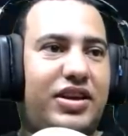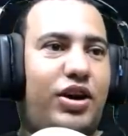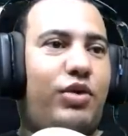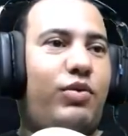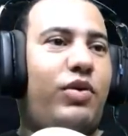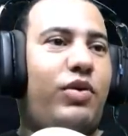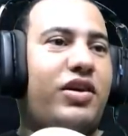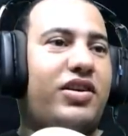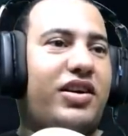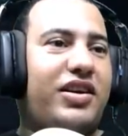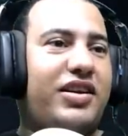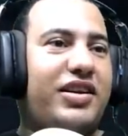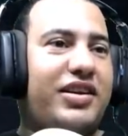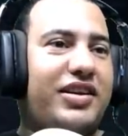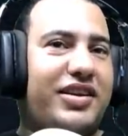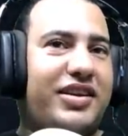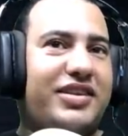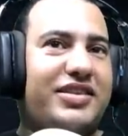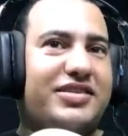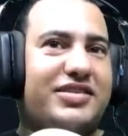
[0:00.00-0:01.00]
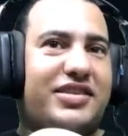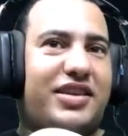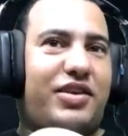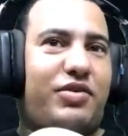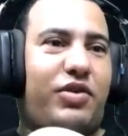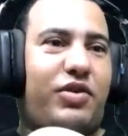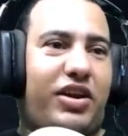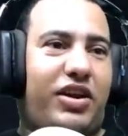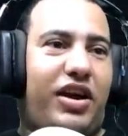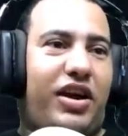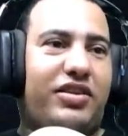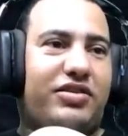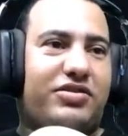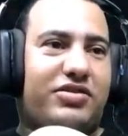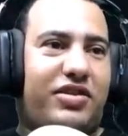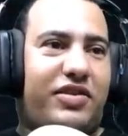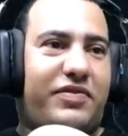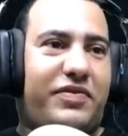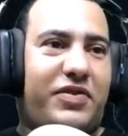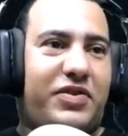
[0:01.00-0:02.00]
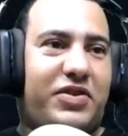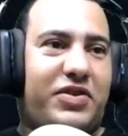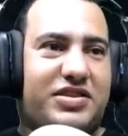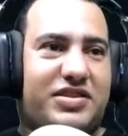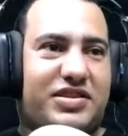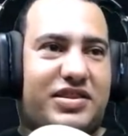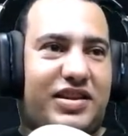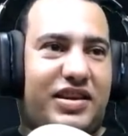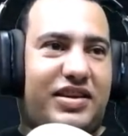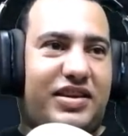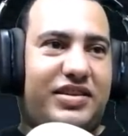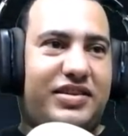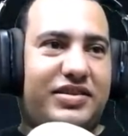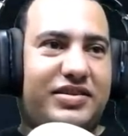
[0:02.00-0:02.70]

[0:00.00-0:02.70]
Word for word: هو الراجل الغلس ده هو الالترا فونكس ده